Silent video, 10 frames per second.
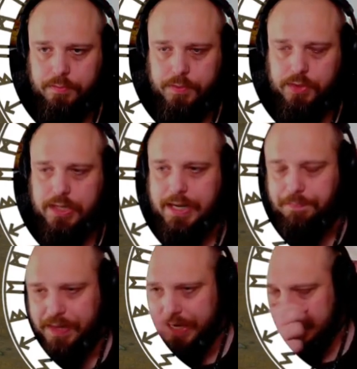Okay,
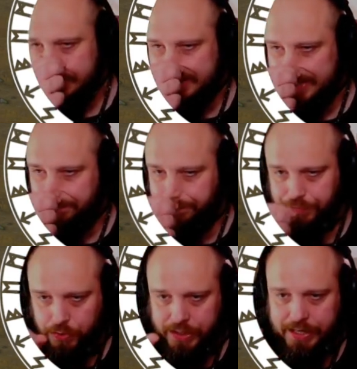es.
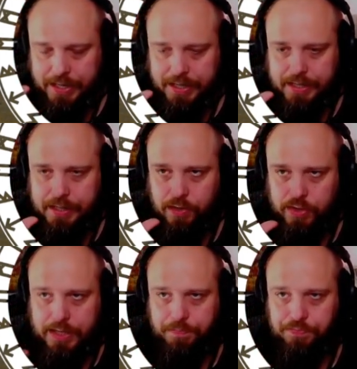Okay,
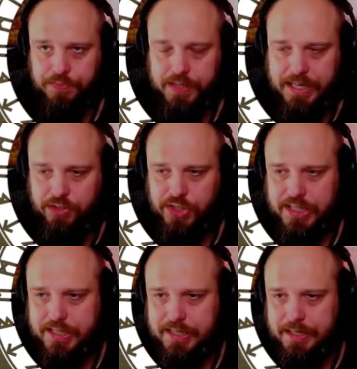okay. Dadurch,
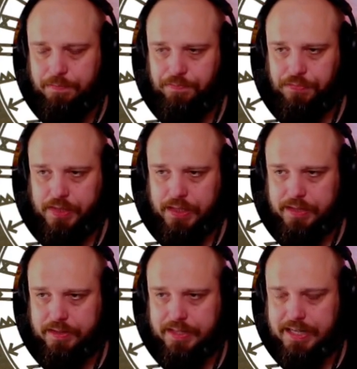dass die
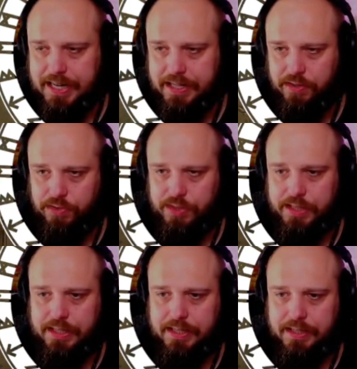Skelette
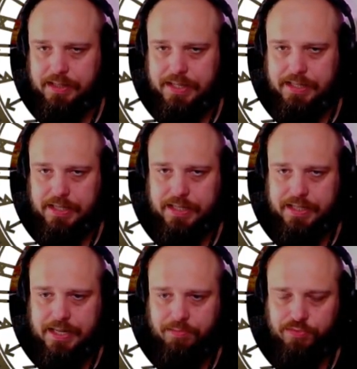und die gegeneinander
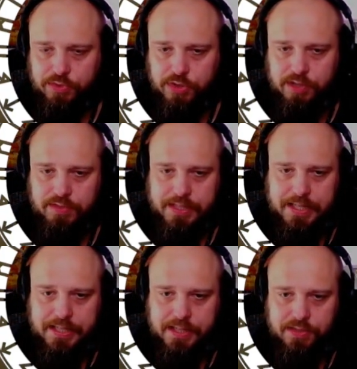kämpfen, können wir es
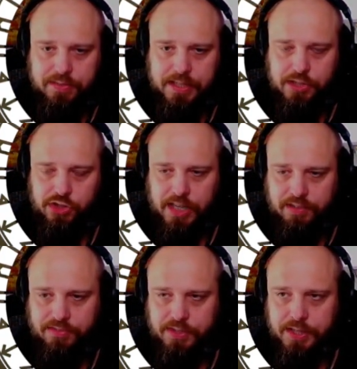halt jetzt wirklich
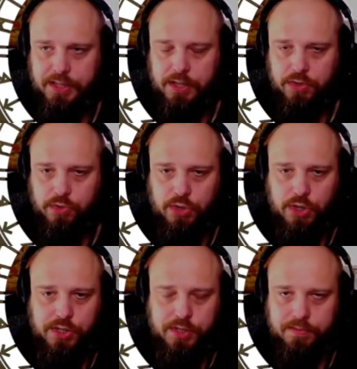schaffen und
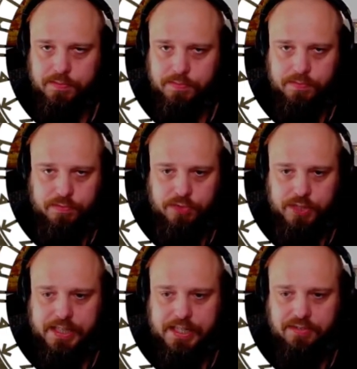können
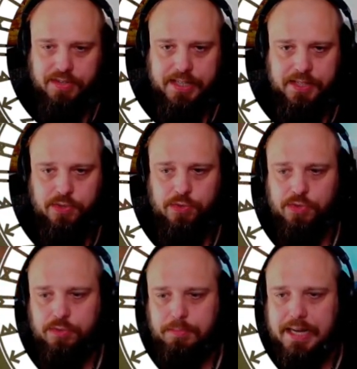von jeder
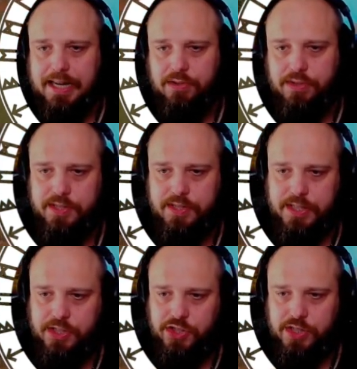Fraktion so ein paar
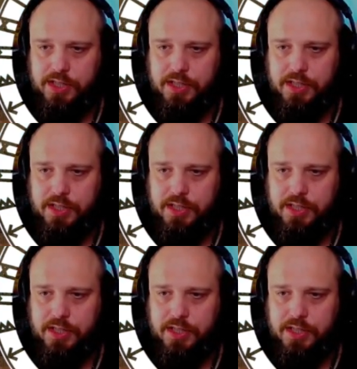raussnitchen.